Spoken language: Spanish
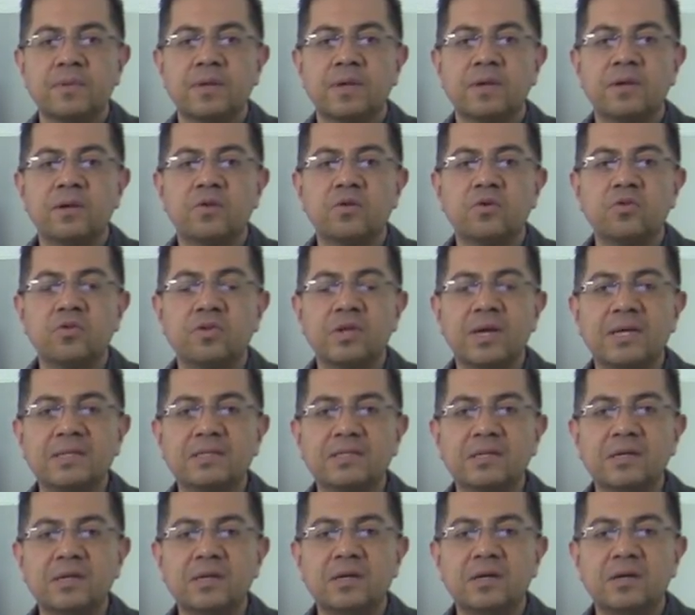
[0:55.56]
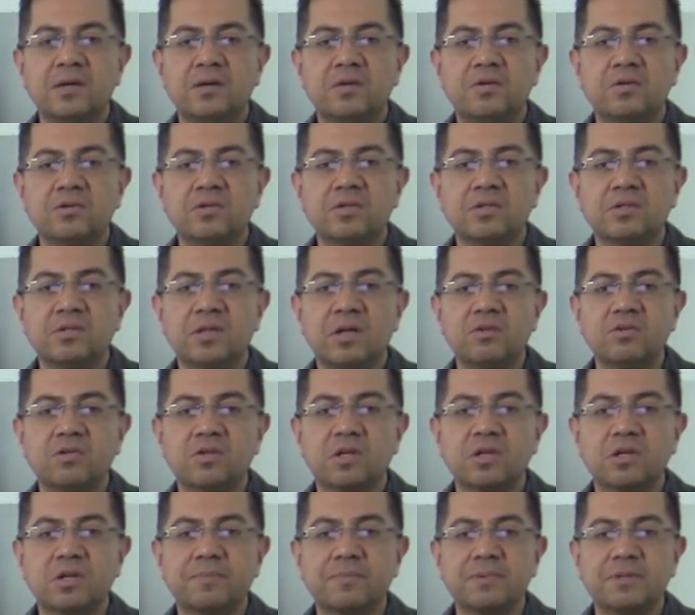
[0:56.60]
En contraste, los
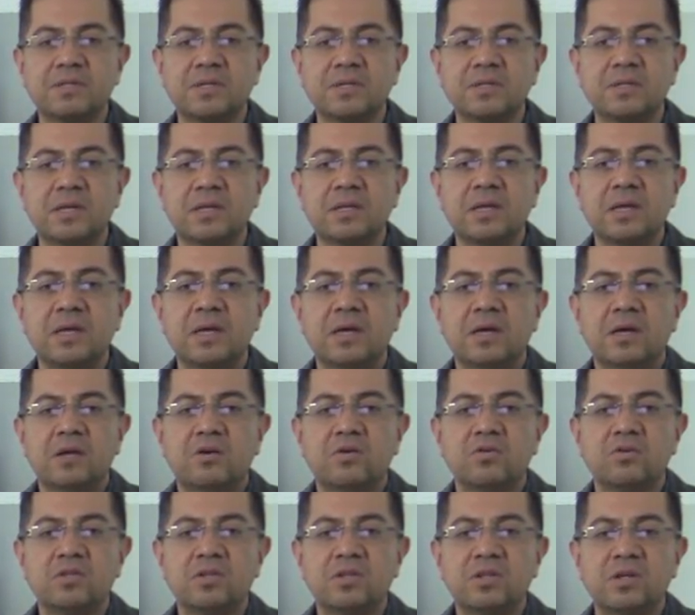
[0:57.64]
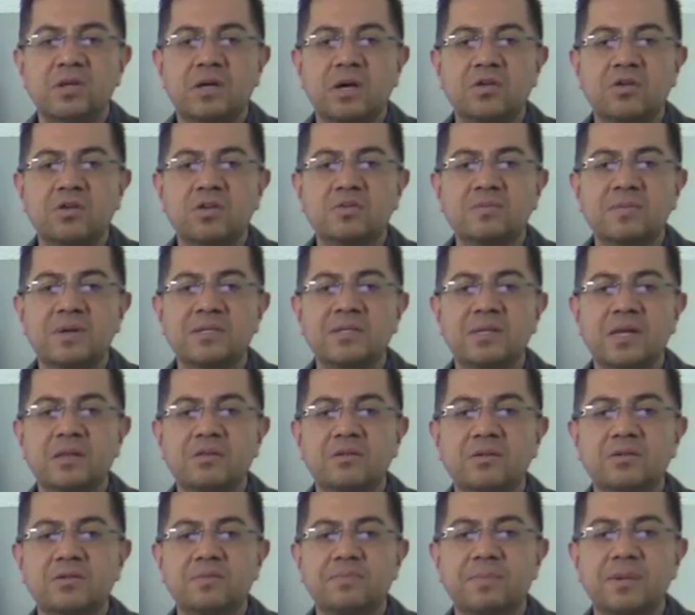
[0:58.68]
estados que representan los indicadores más
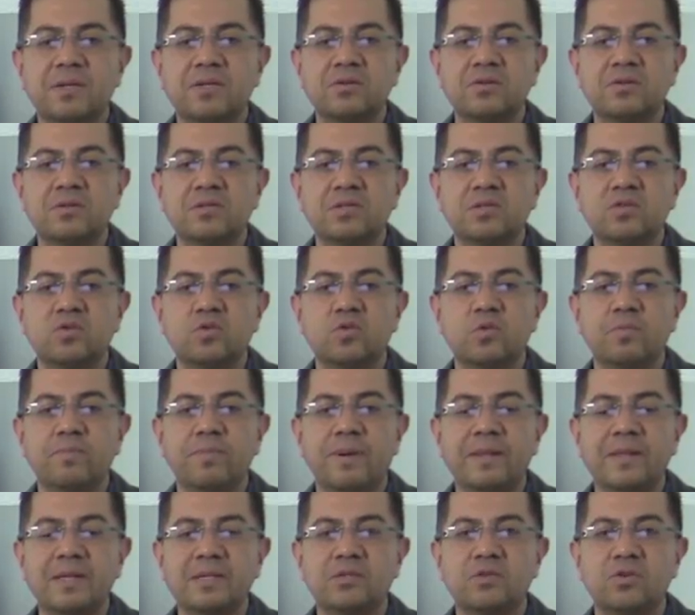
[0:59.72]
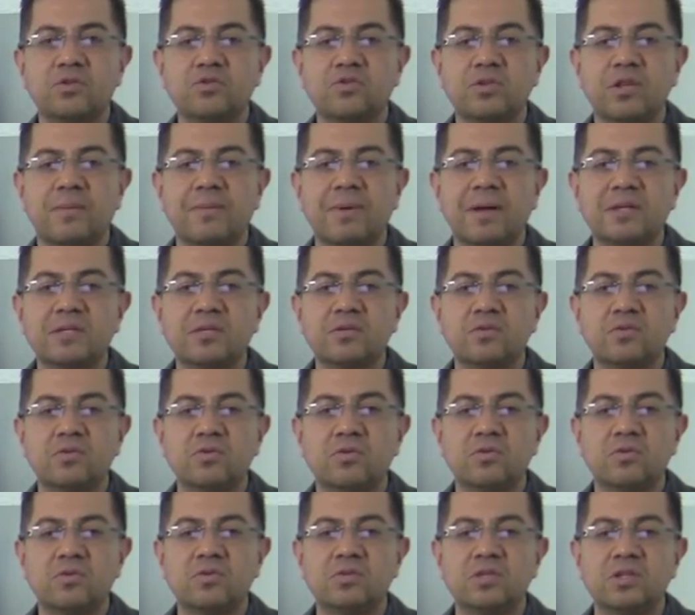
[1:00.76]
altos de personas desocupadas son
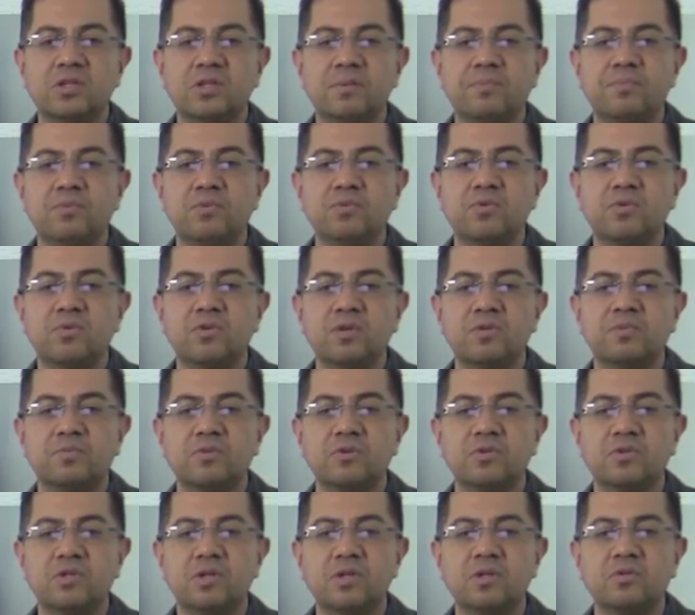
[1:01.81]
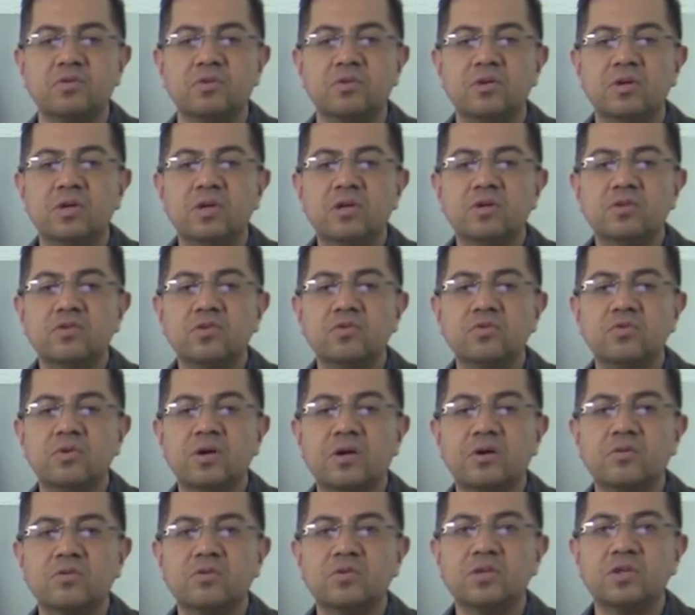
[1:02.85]
Tabasco con 7.3%, Sonora con